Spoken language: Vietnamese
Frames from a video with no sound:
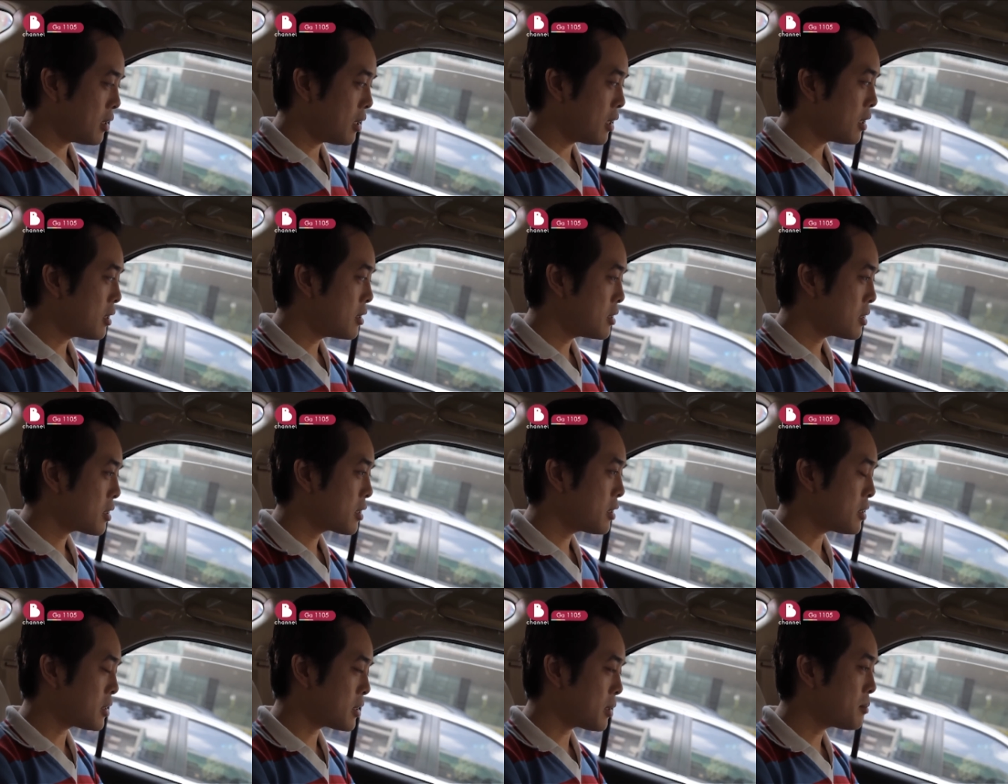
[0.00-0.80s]
lớn
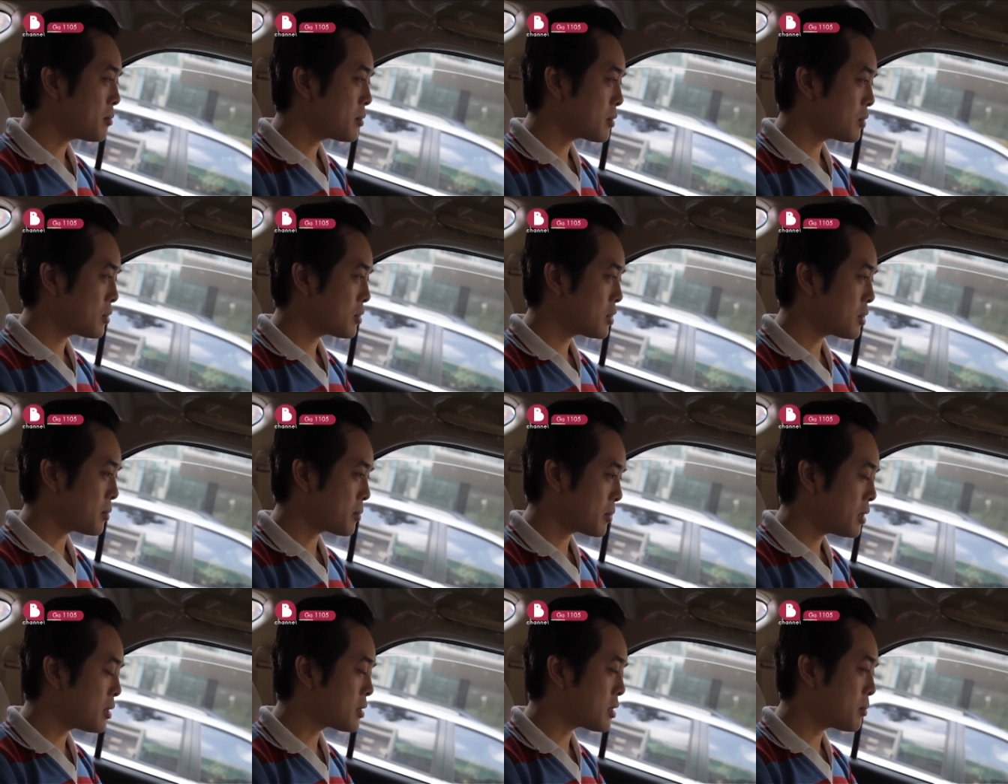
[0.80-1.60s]
cho cái đời sống
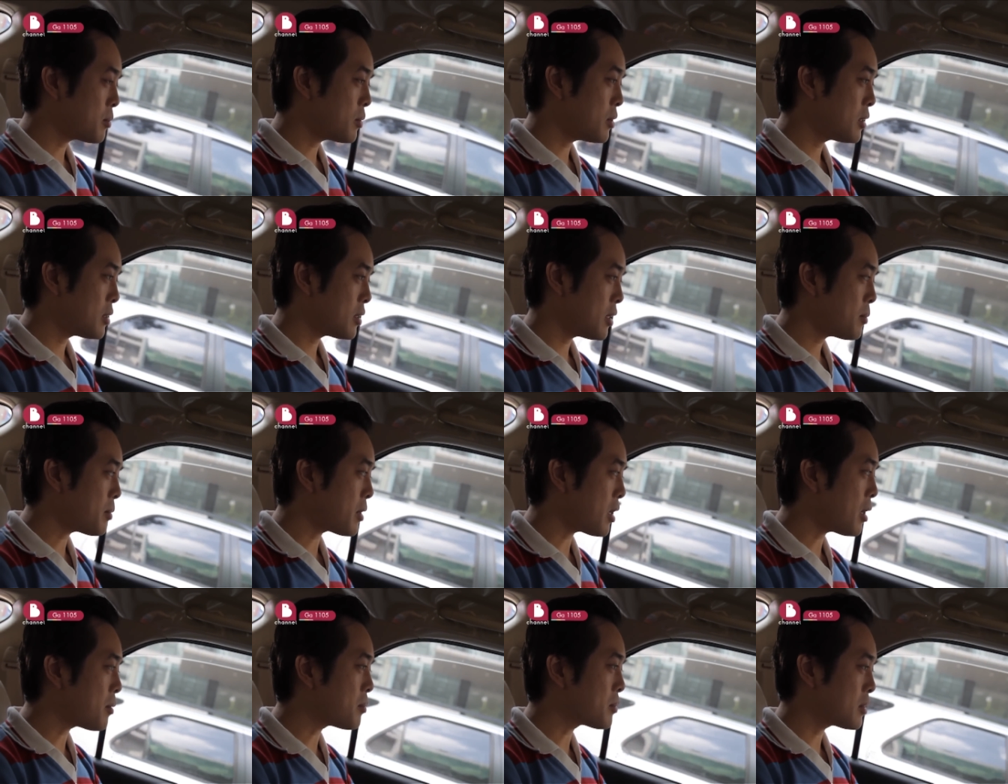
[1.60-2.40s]
trong cái đời sống của linh nếu
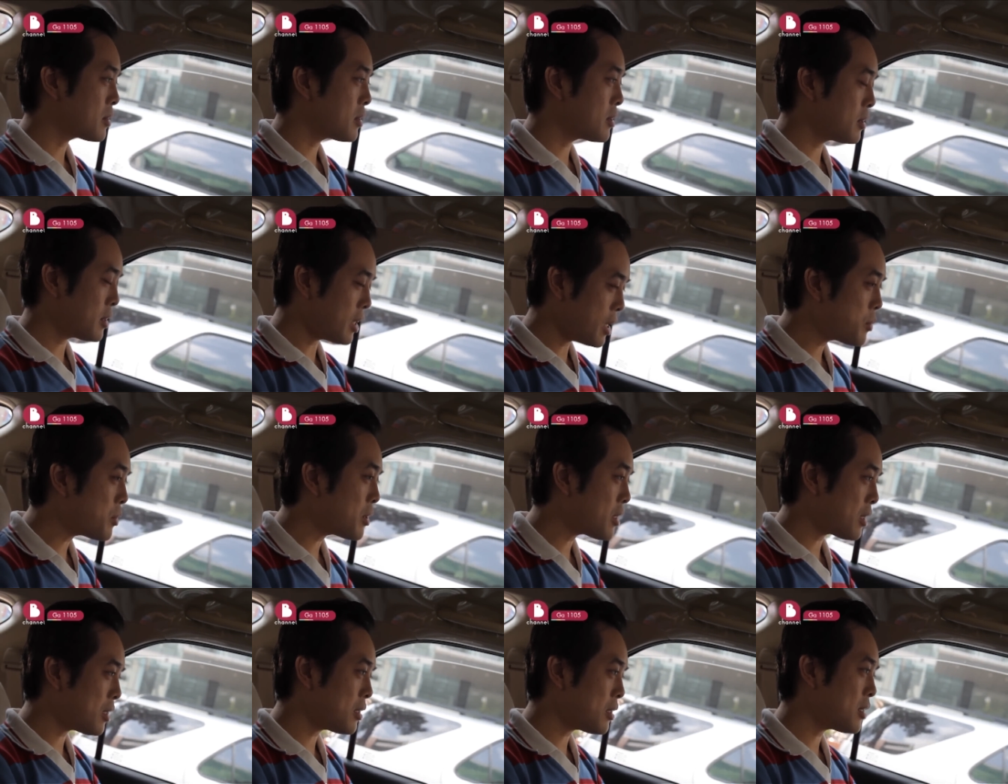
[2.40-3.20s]
mà không thiếu
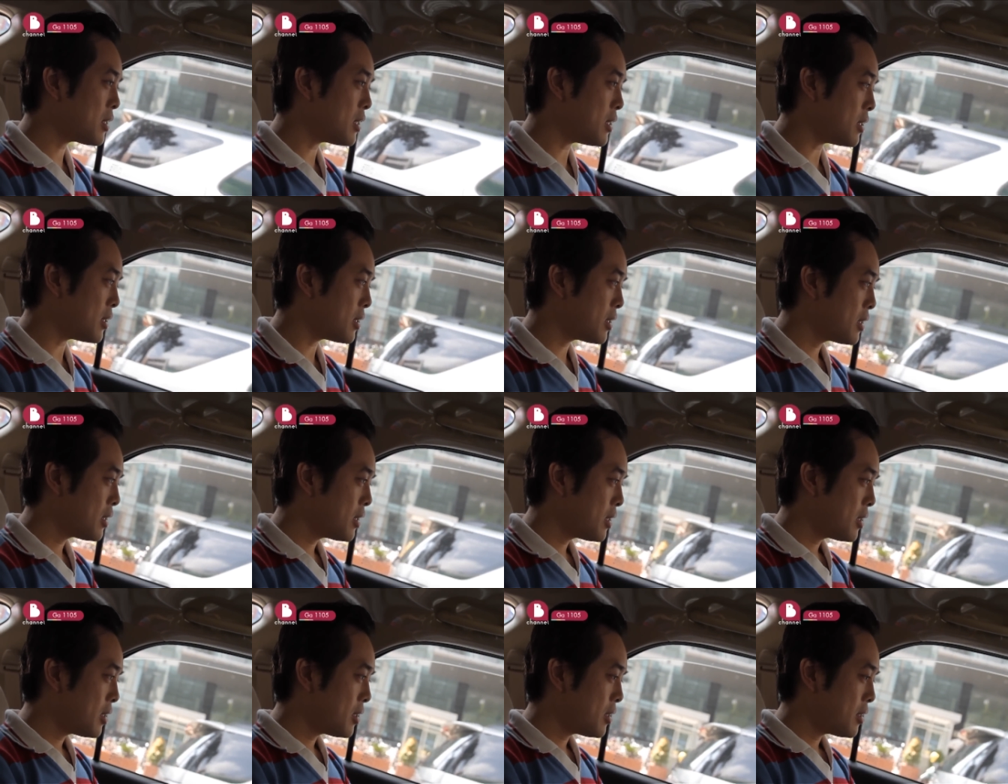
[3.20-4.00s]
cái đó thì
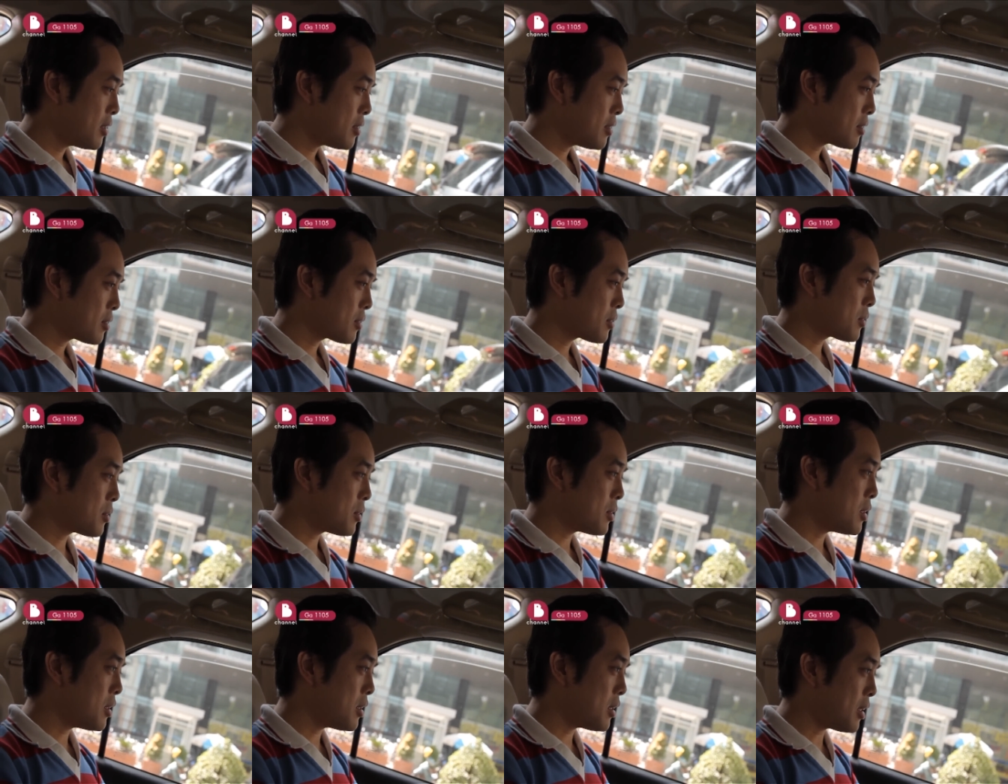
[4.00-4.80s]

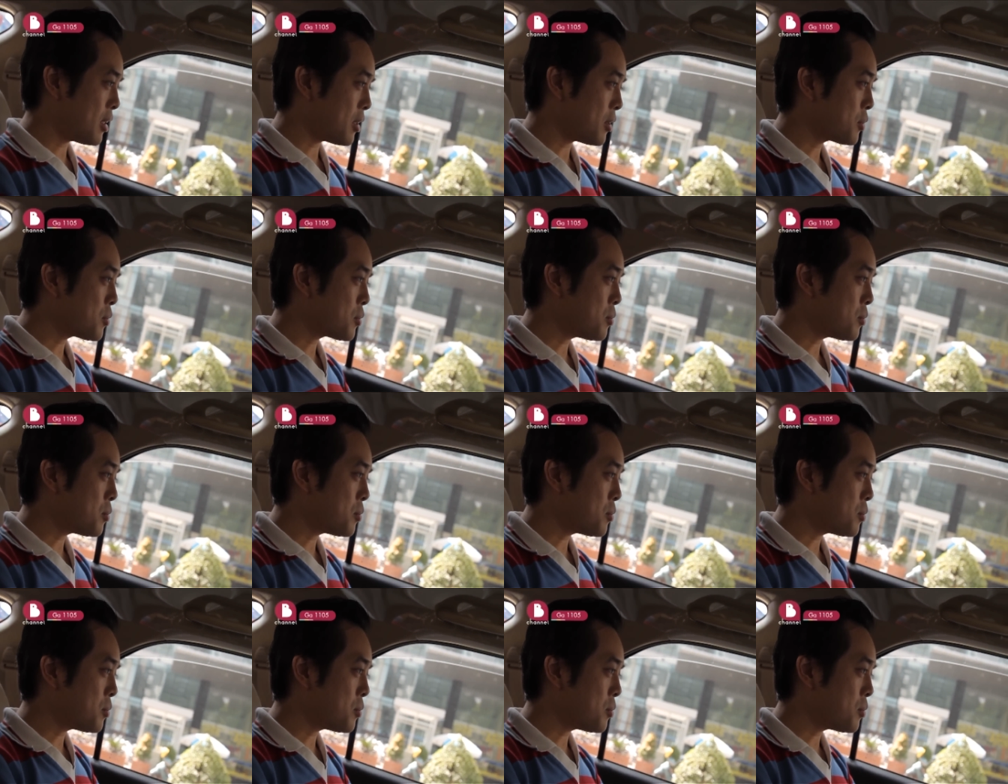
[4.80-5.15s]
coi như là